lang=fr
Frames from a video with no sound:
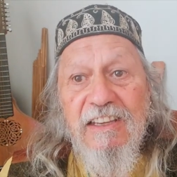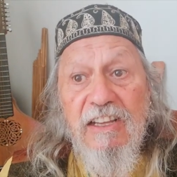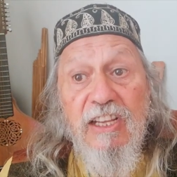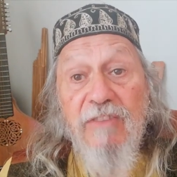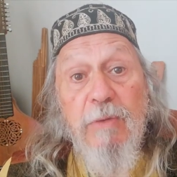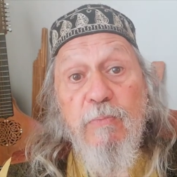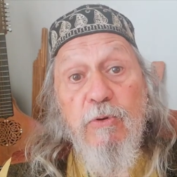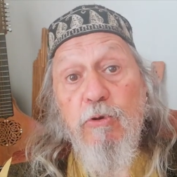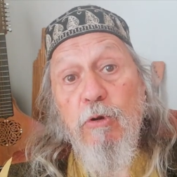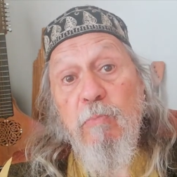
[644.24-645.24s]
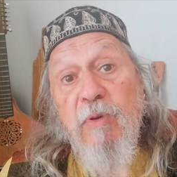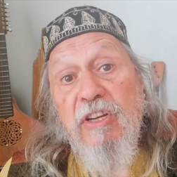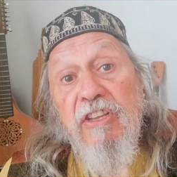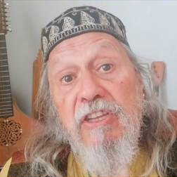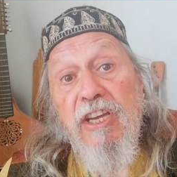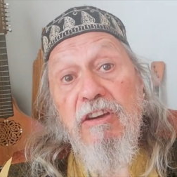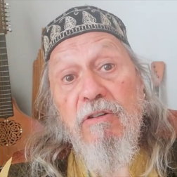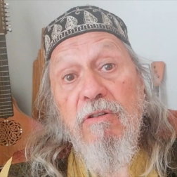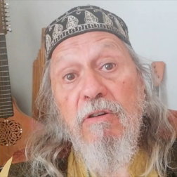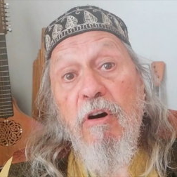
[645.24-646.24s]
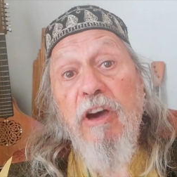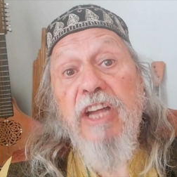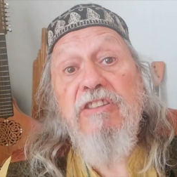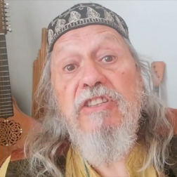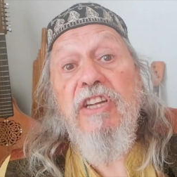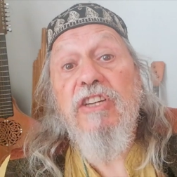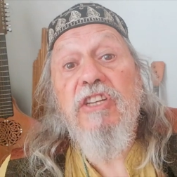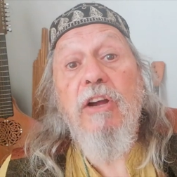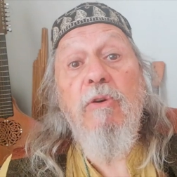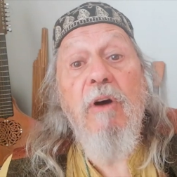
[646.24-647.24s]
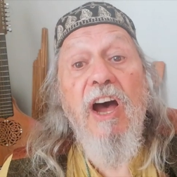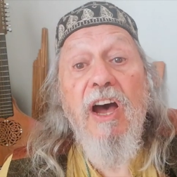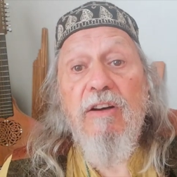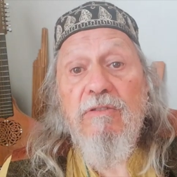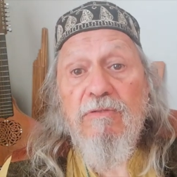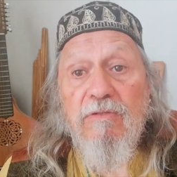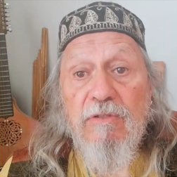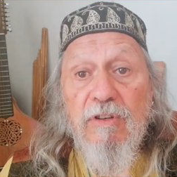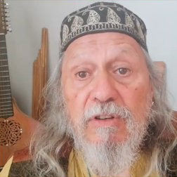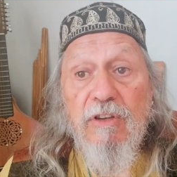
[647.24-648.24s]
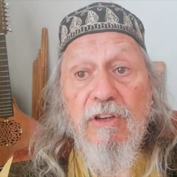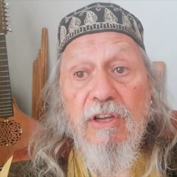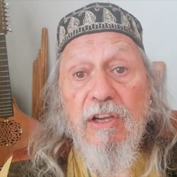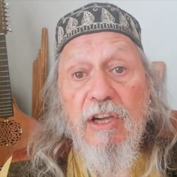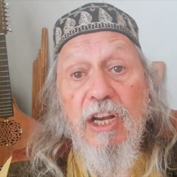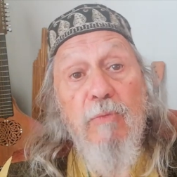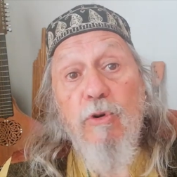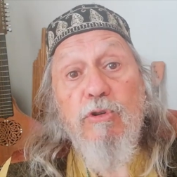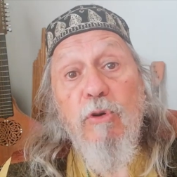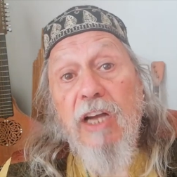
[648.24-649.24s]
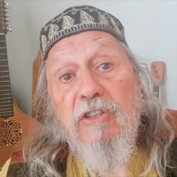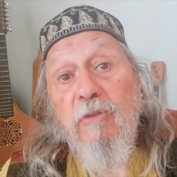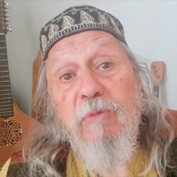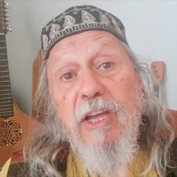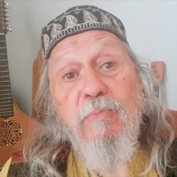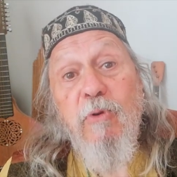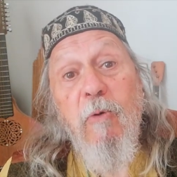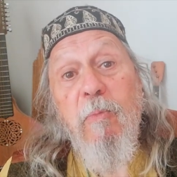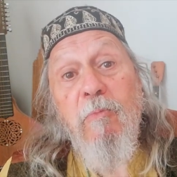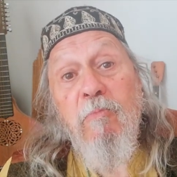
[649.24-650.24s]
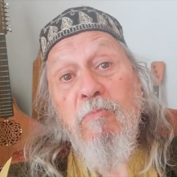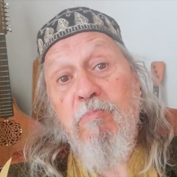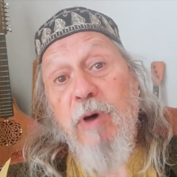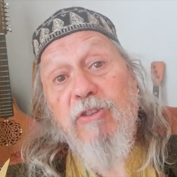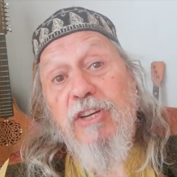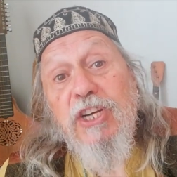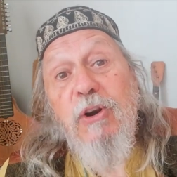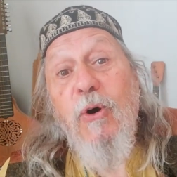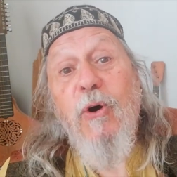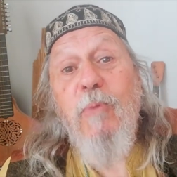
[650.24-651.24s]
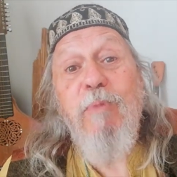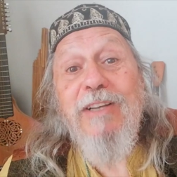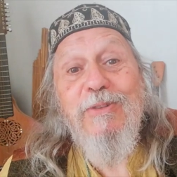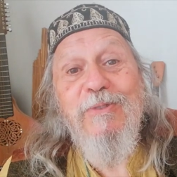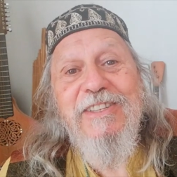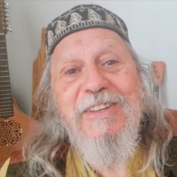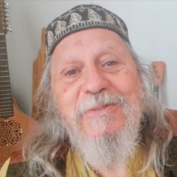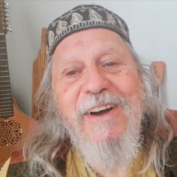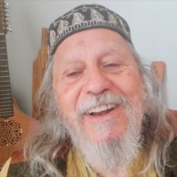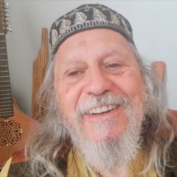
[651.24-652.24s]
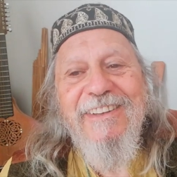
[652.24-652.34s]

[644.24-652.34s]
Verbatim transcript: Il n'y avait plus de pique-nique organisé à sa gloire, et les mots se rassemblaient pour partager leur repas sous les étoiles.